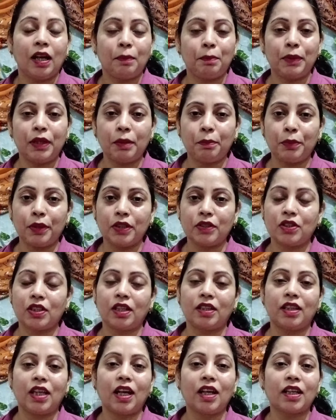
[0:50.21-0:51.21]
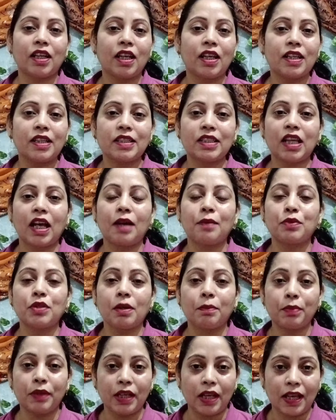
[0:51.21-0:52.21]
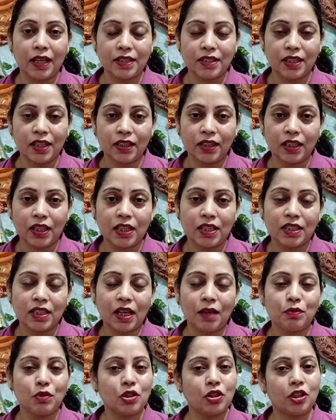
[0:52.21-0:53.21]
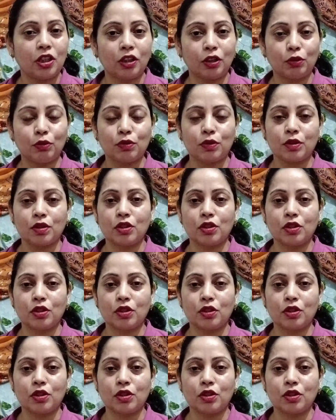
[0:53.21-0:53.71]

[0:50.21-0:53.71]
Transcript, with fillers: अपनी अपनी श्रद्धा के हिसाब से अपनी हैसियत के हिसाब से जित